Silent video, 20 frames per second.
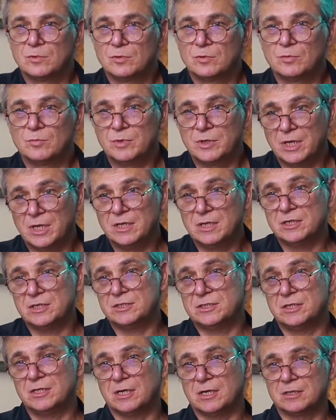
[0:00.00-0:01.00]
У меня
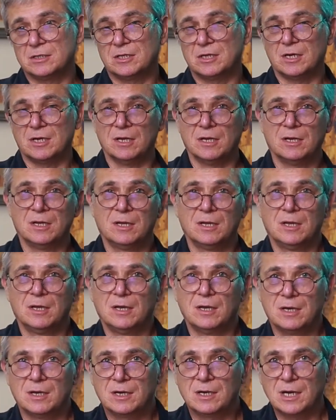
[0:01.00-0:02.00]
есть некоторое
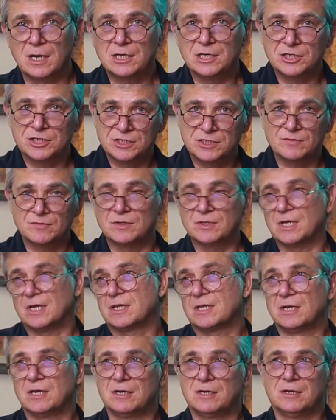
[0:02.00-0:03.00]
количество
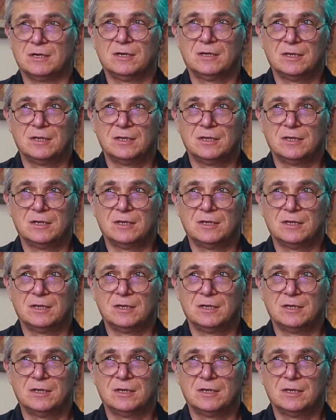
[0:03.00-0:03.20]
таких